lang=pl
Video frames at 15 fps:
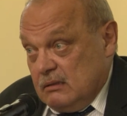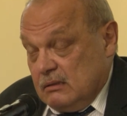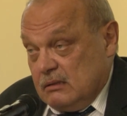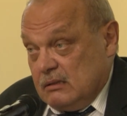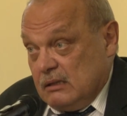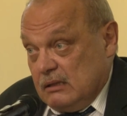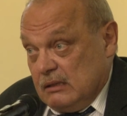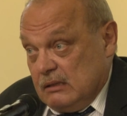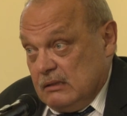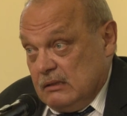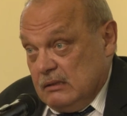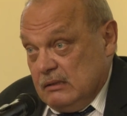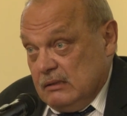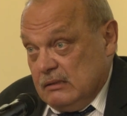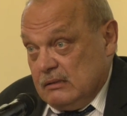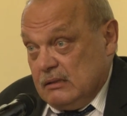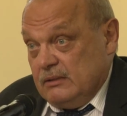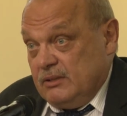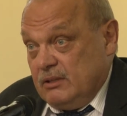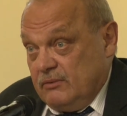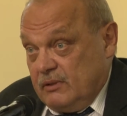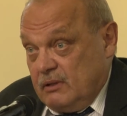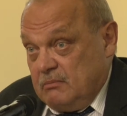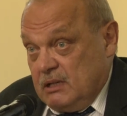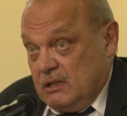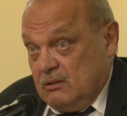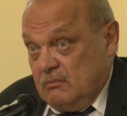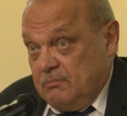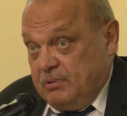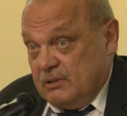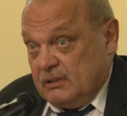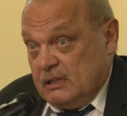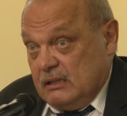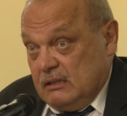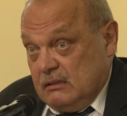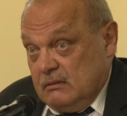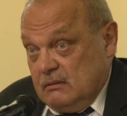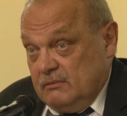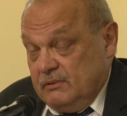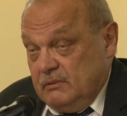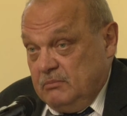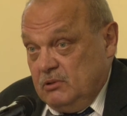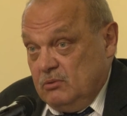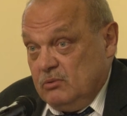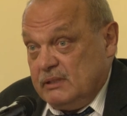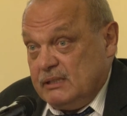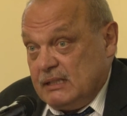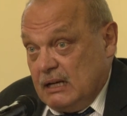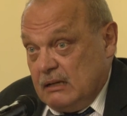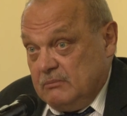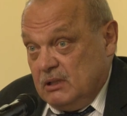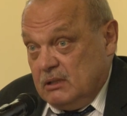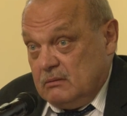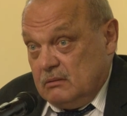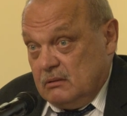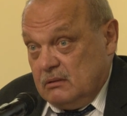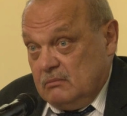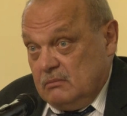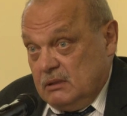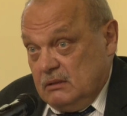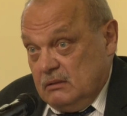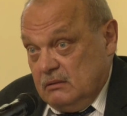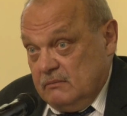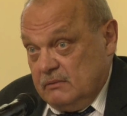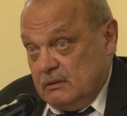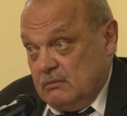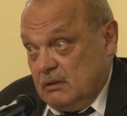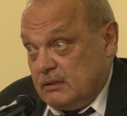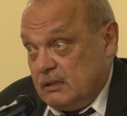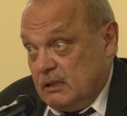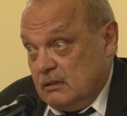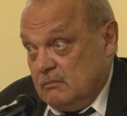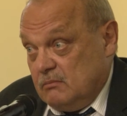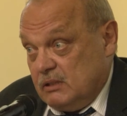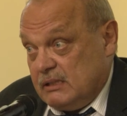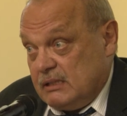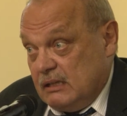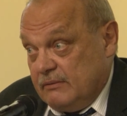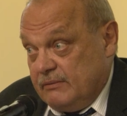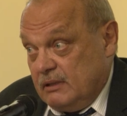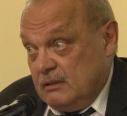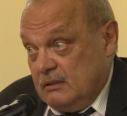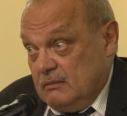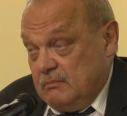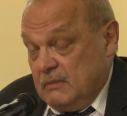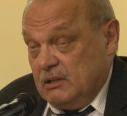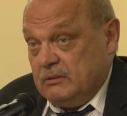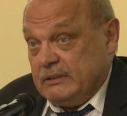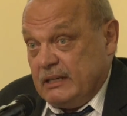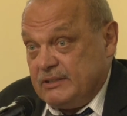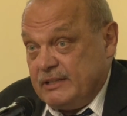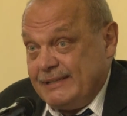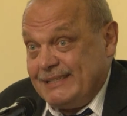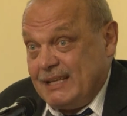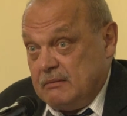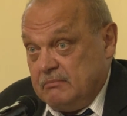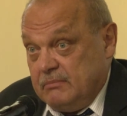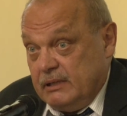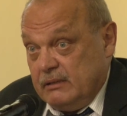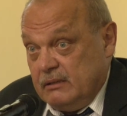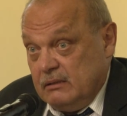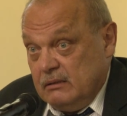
że sędziowie mają poza owymi ustami, którymi wygłaszają ustawy, mają także zęby.